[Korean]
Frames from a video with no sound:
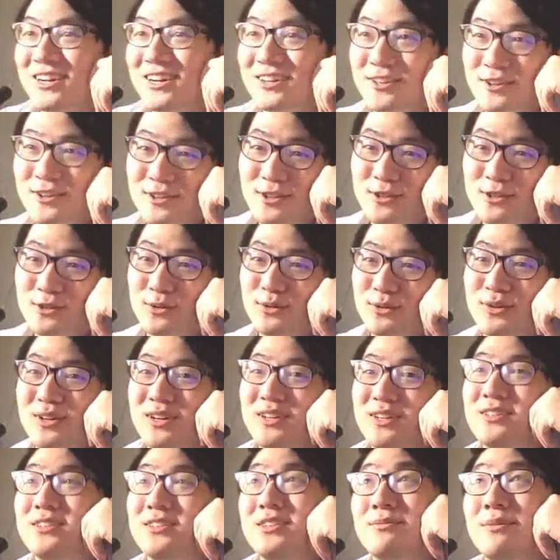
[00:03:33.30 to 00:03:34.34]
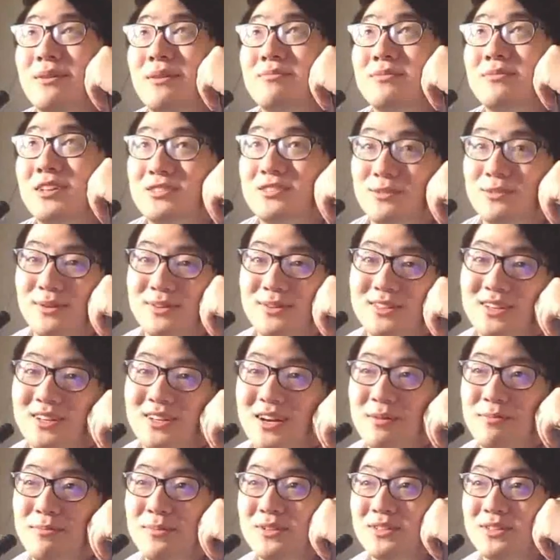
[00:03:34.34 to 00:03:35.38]
작년에도 한 이맘때쯤에
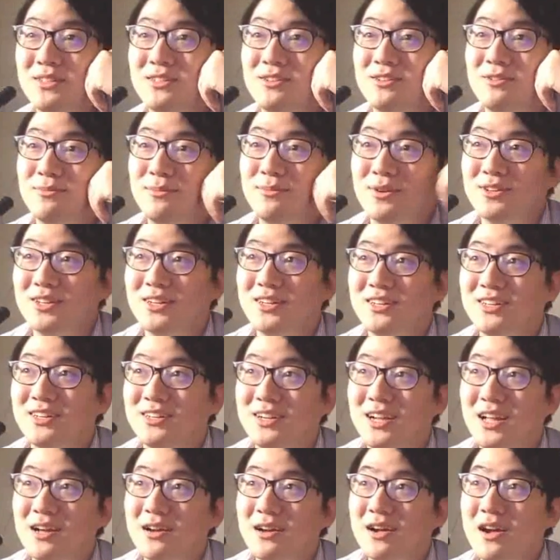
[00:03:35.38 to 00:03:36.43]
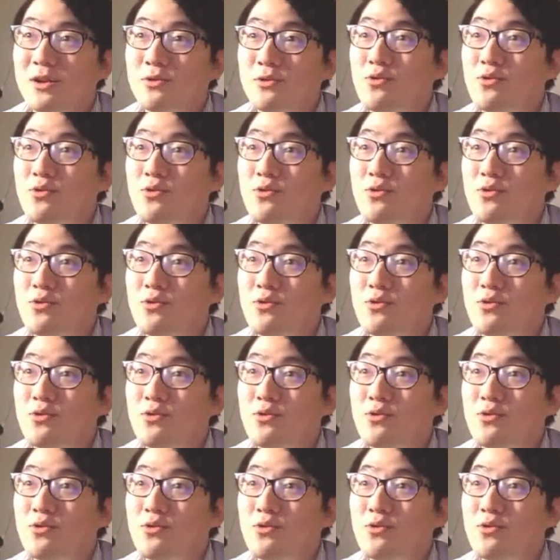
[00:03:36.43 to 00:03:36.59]
제가 한번 이런 머리를 해,